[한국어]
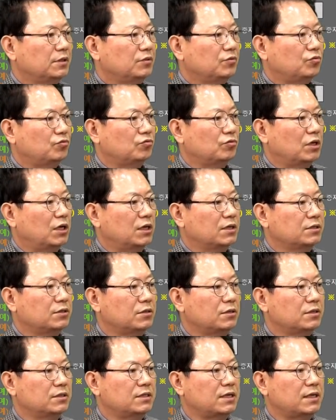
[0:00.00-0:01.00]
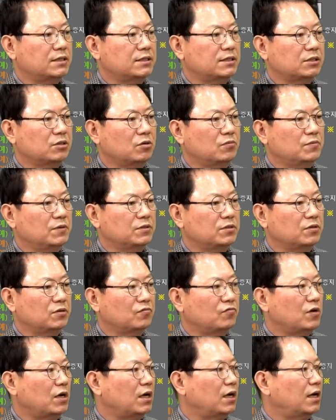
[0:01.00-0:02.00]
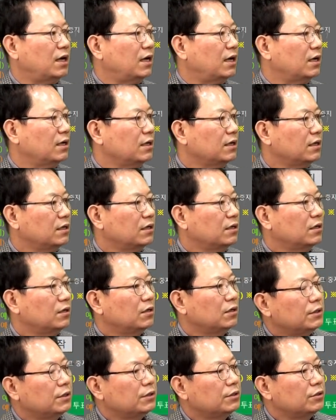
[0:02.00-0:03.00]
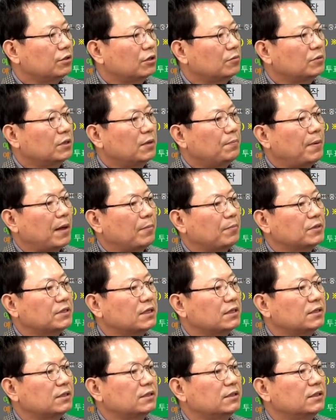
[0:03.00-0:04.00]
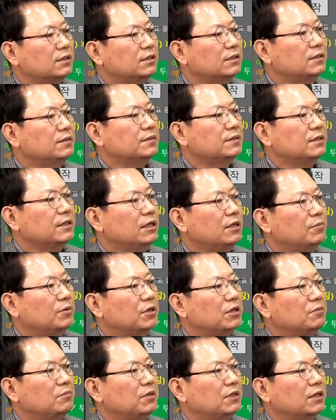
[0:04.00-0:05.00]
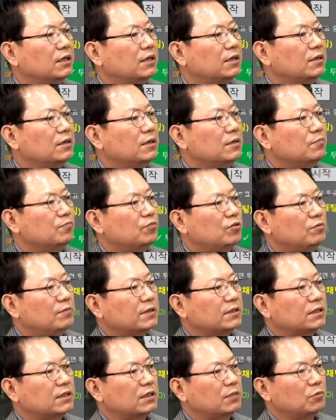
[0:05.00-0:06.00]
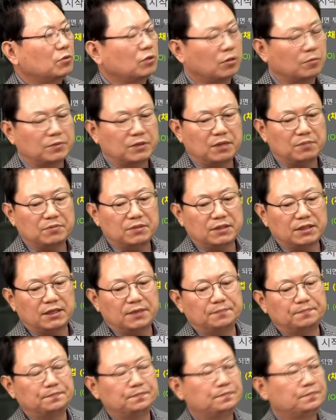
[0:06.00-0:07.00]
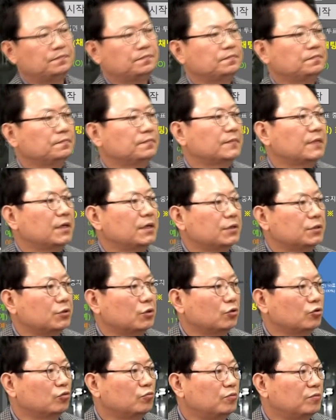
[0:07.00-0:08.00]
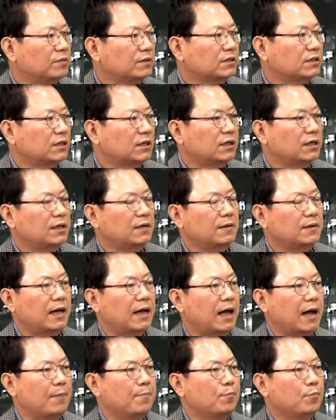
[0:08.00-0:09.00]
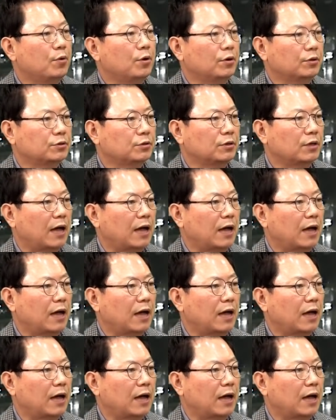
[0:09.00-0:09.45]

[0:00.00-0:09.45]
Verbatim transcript: 중앙선 살짝 넘으서 꽝. 여러분들의 100%는 1번입니다. 불법차 잘못 없답니다. 저도 블록차 안 보여. 저